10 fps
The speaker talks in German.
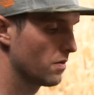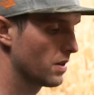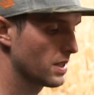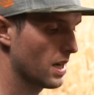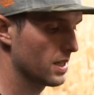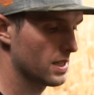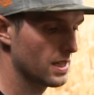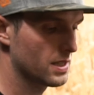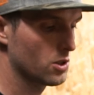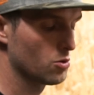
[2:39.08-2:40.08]
Wie gesagt, es
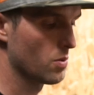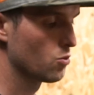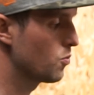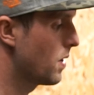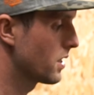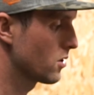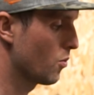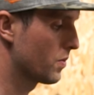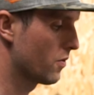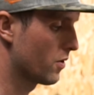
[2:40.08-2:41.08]
lässt sich darüber mutmaßen,
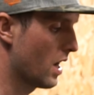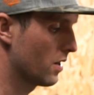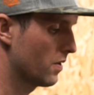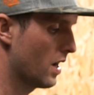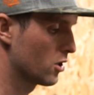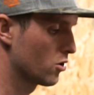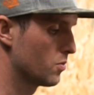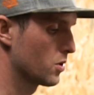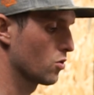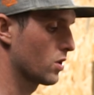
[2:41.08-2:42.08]
ob der von Anfang an schon
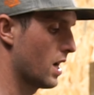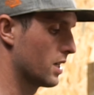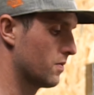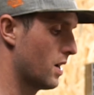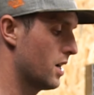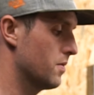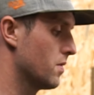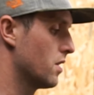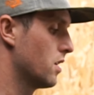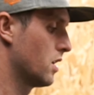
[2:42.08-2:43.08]
immer so gerade war.
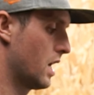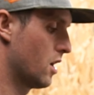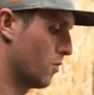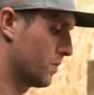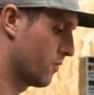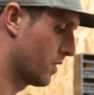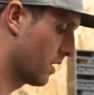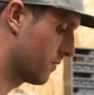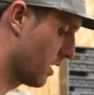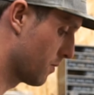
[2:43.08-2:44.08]
Äh, ob der von
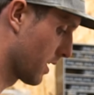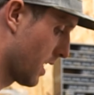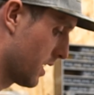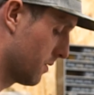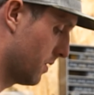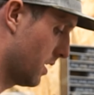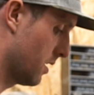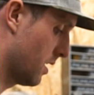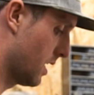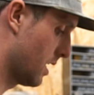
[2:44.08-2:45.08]
Anfang an mal gerade
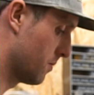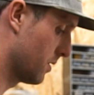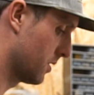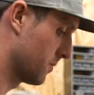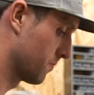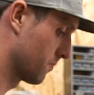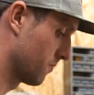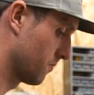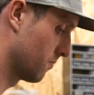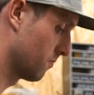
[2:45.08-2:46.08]
war, aber
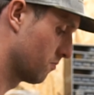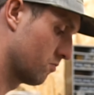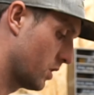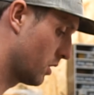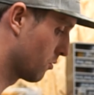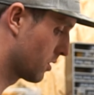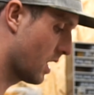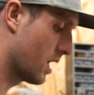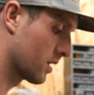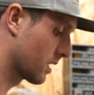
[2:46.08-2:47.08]
ich würde
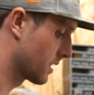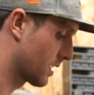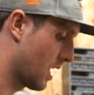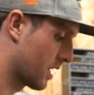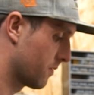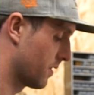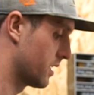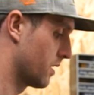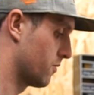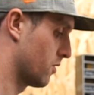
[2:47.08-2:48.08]
sagen, ganz klar der
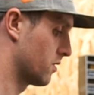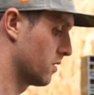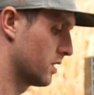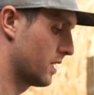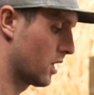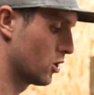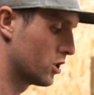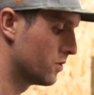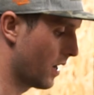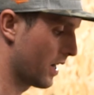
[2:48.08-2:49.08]
Fall davon, Sattel
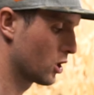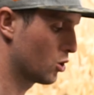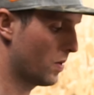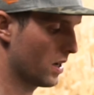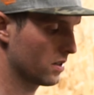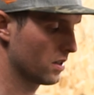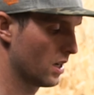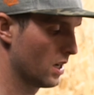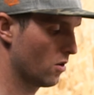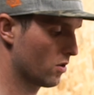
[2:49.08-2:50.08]
schief eingespannt
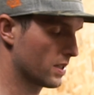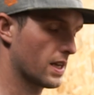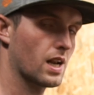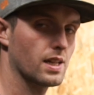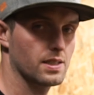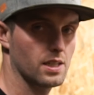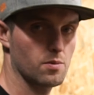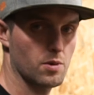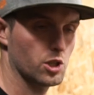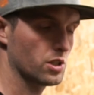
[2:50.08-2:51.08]
oder Sattel hat sich in
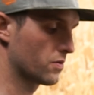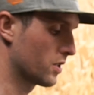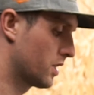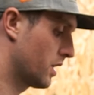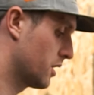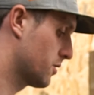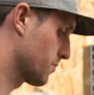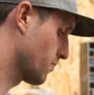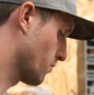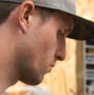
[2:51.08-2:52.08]
der Maschine verdreht
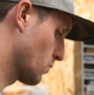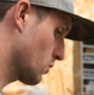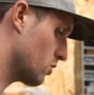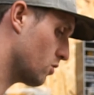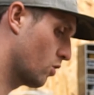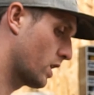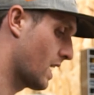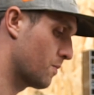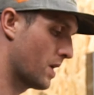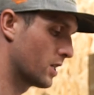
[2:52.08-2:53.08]
und
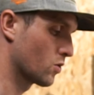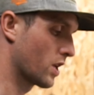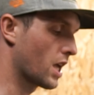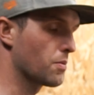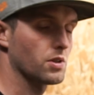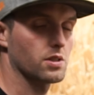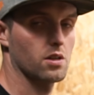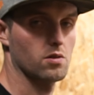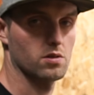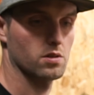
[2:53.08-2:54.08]
dann hat man halt so ein Ergebnis
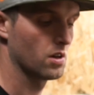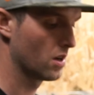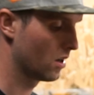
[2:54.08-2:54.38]
daraus.